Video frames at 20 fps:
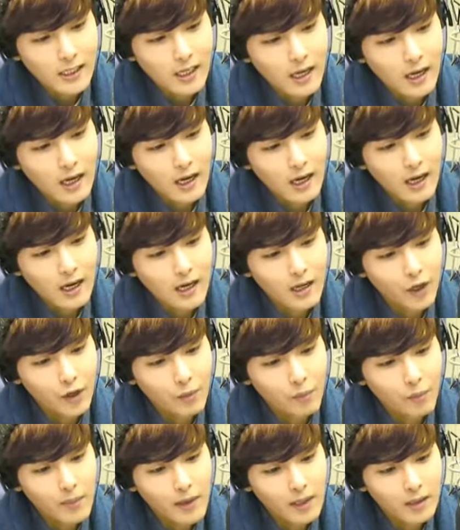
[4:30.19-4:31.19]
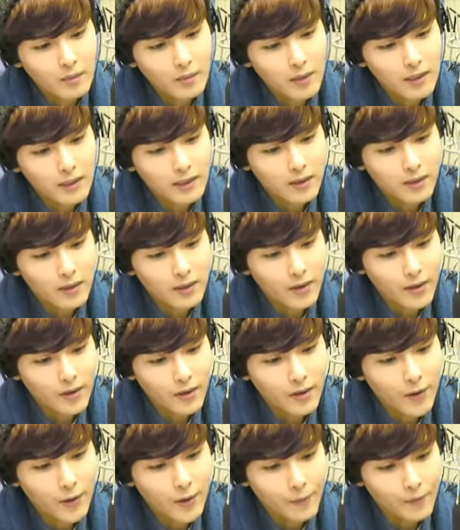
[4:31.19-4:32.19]
아, 연말을
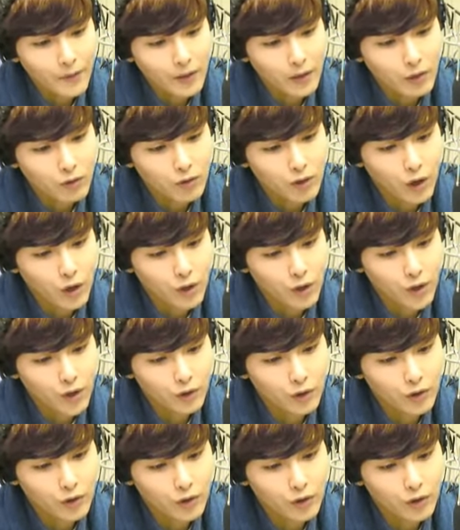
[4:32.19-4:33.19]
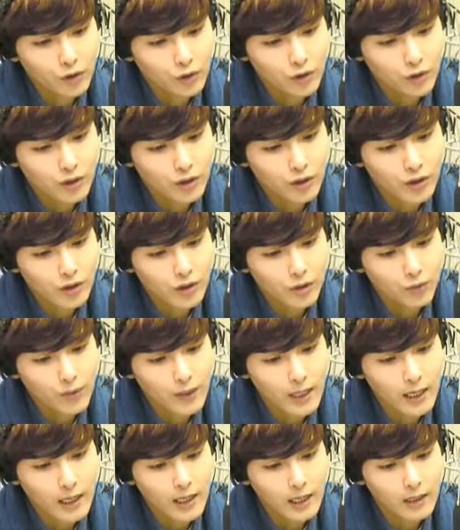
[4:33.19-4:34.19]
맞아서요. 우리 어려운 이웃을
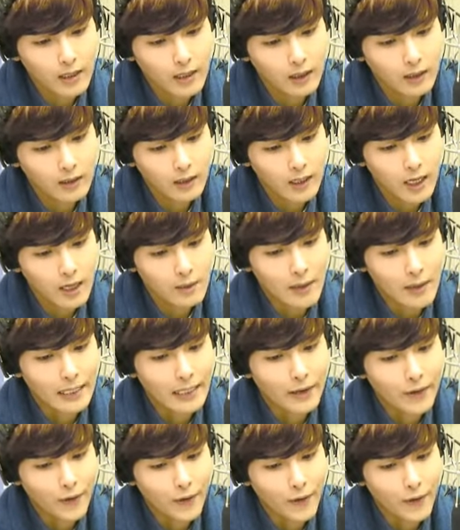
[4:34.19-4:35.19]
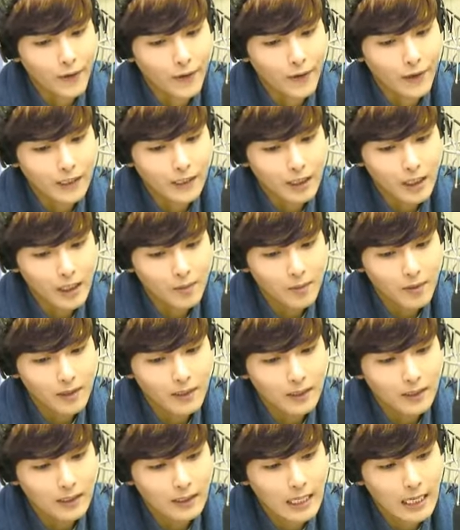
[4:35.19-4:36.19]
위한 행사가 많아요.
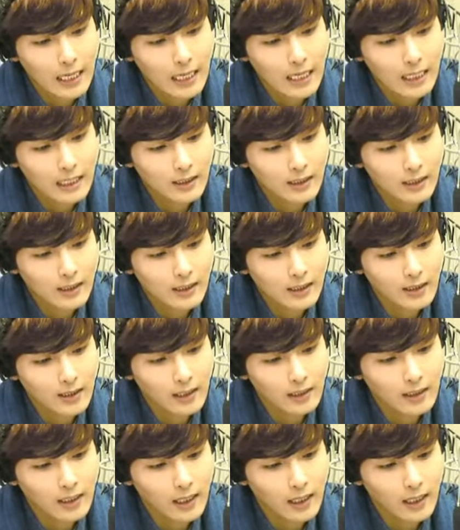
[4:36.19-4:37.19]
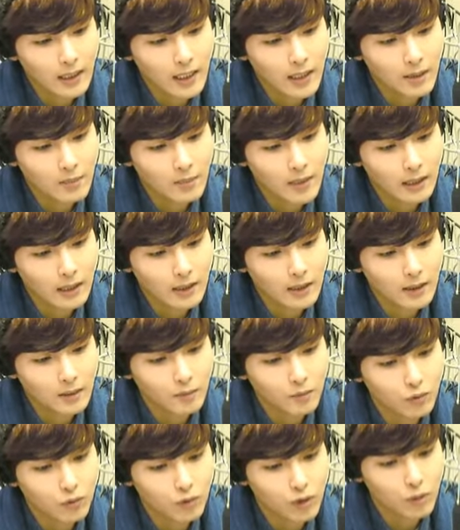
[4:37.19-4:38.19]
KBS가 실시하는 행사인
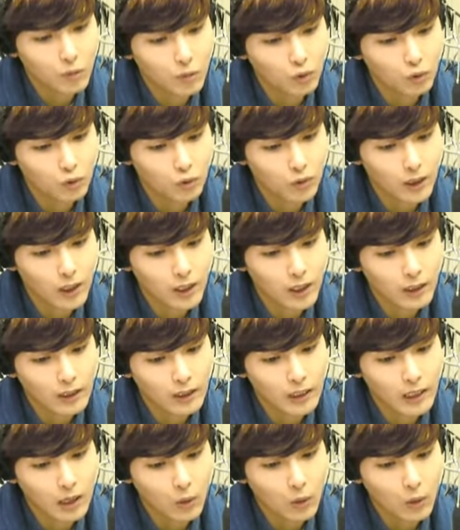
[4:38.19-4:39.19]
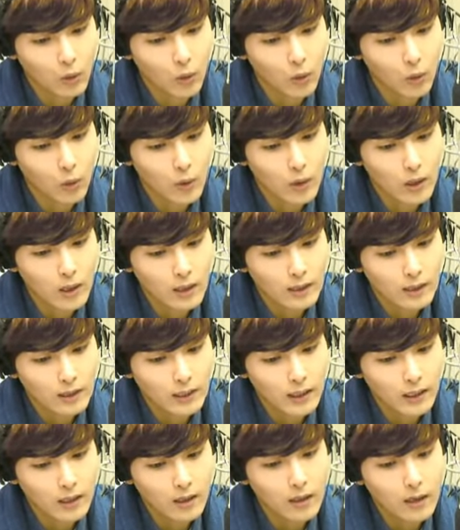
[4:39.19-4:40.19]
만큼 우리 모두의 일이라고
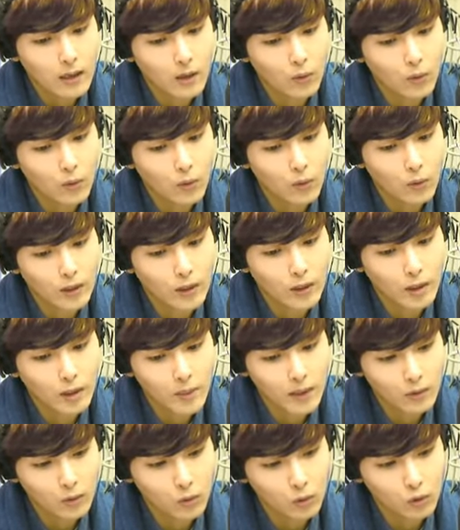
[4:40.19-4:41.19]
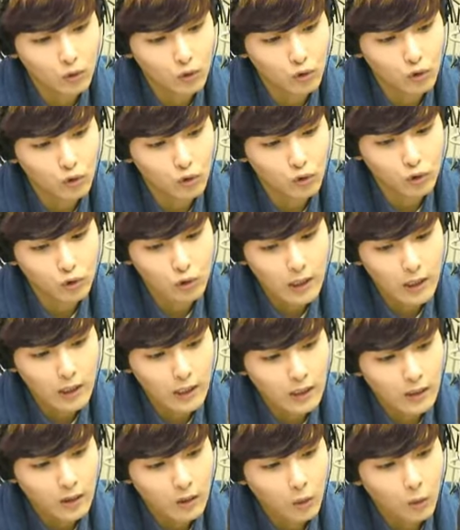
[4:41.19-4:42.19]
생각하고 생방송 중
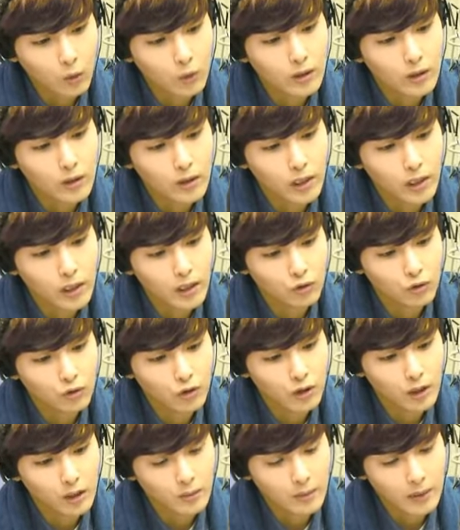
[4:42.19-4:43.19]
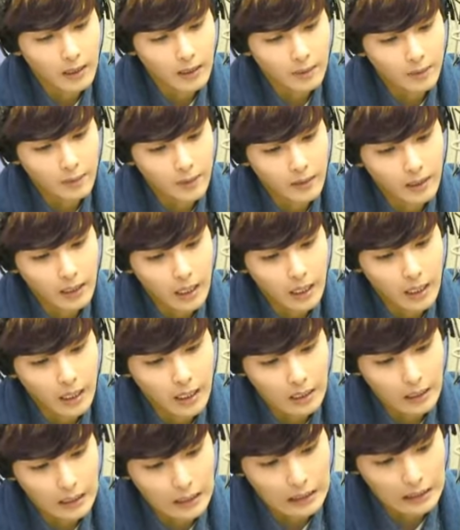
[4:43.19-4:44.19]
고지해 주시기
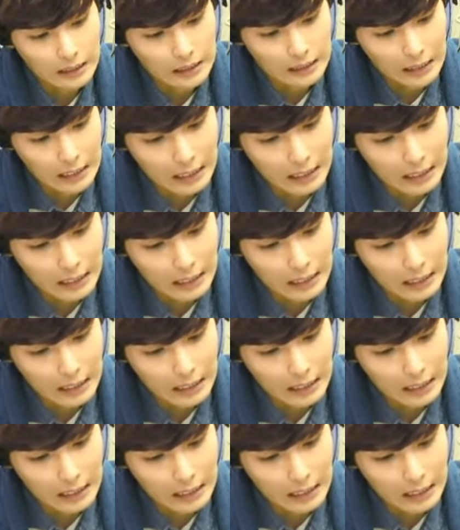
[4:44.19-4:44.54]
바랍니다. 가 아니라.